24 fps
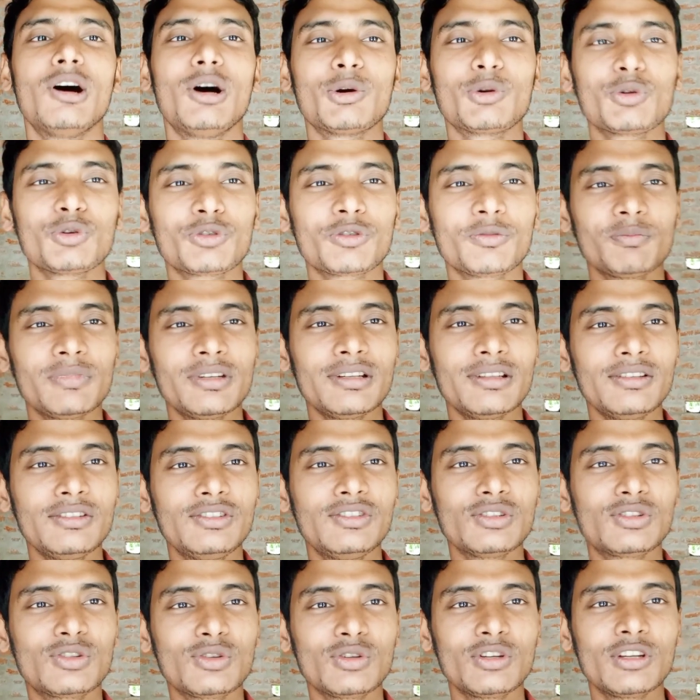और उसमें
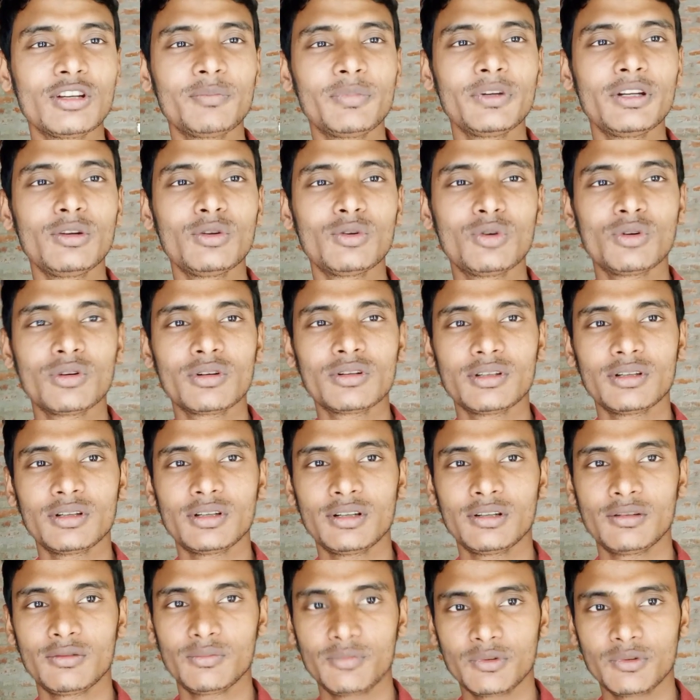जितने भी लोग
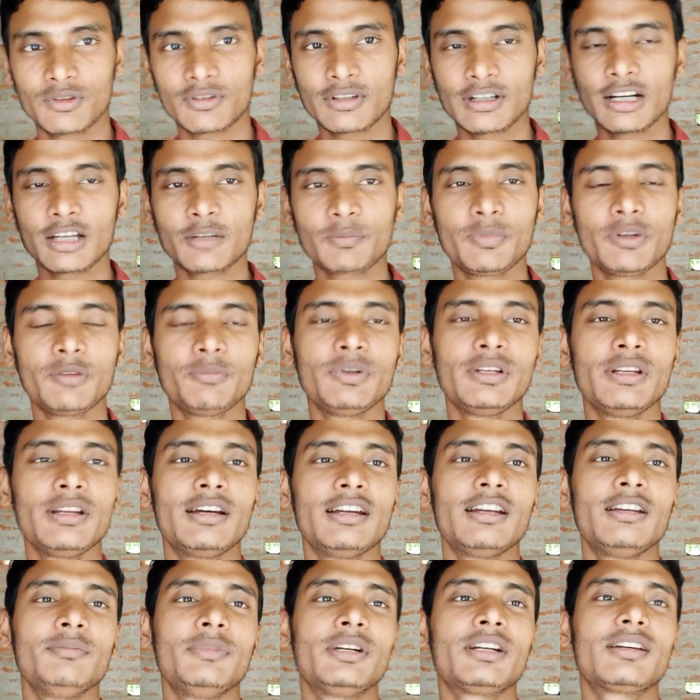सड़क पे बिना
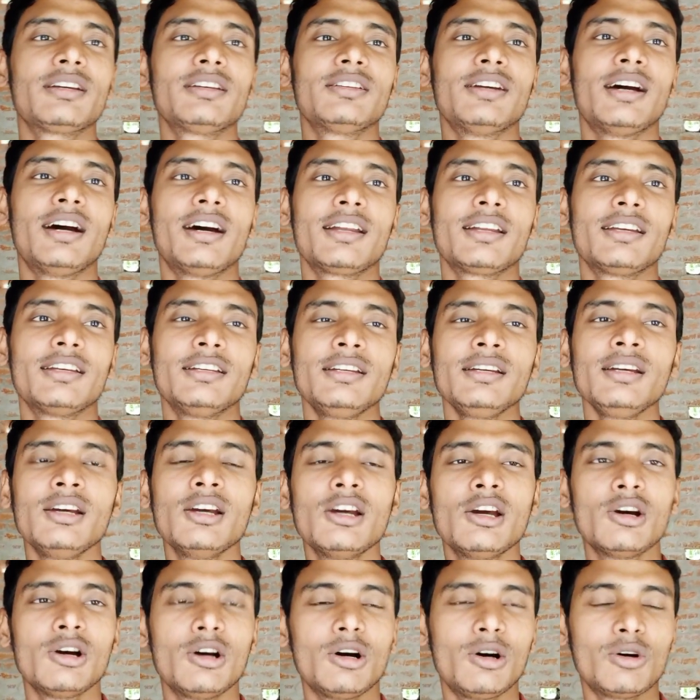हेलमेट के जा रहे हैं
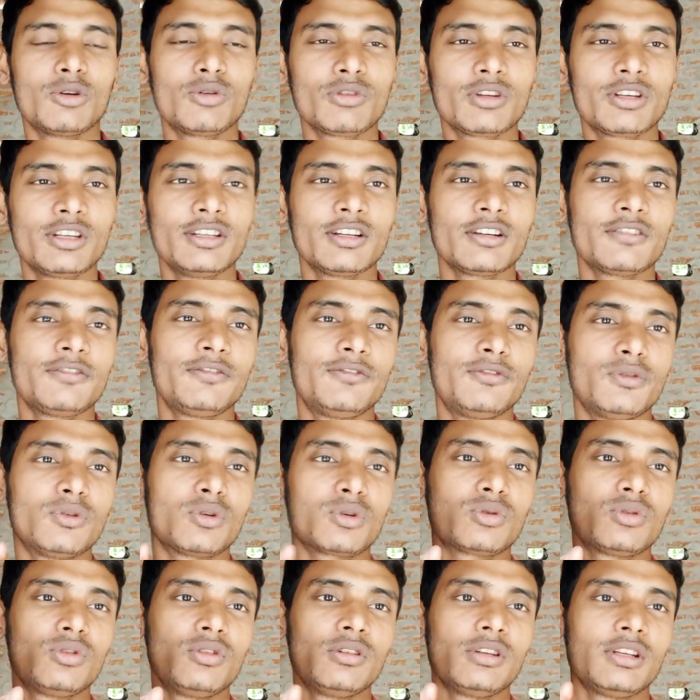और उनकी एक
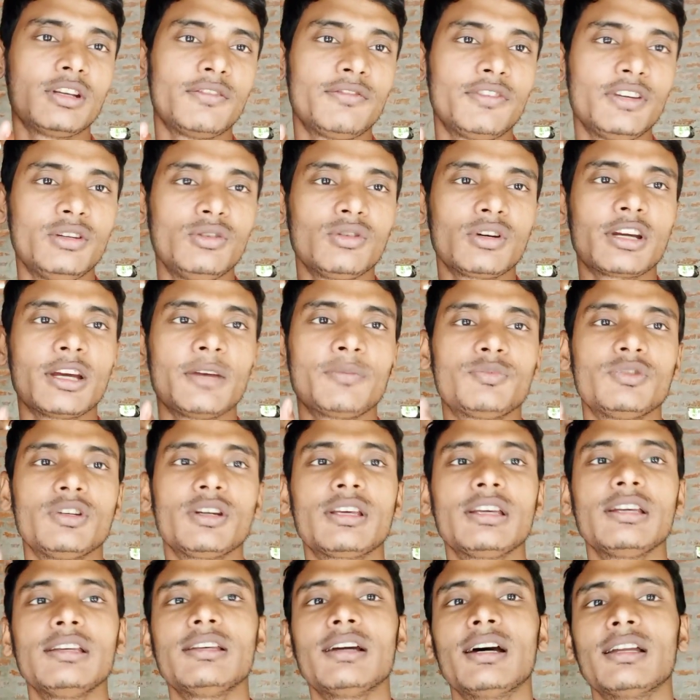फ़ोटो या वीडियो कैप्चर
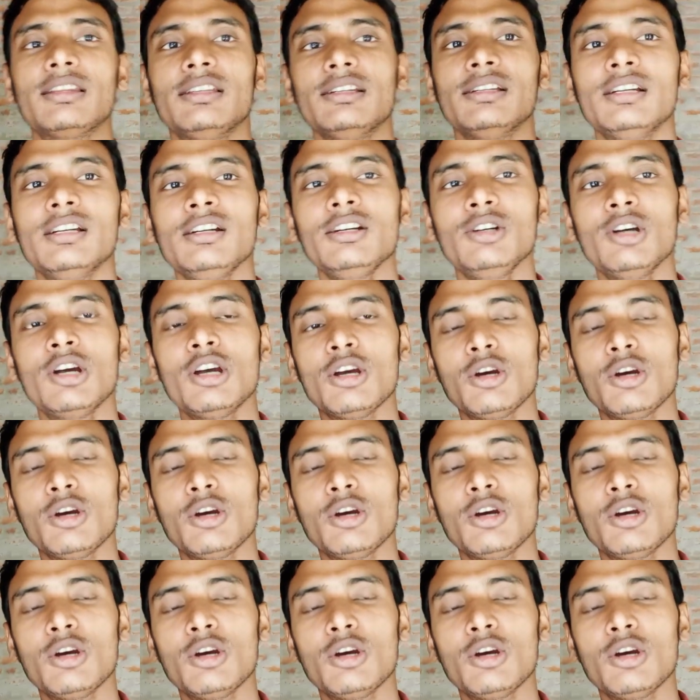की जाती है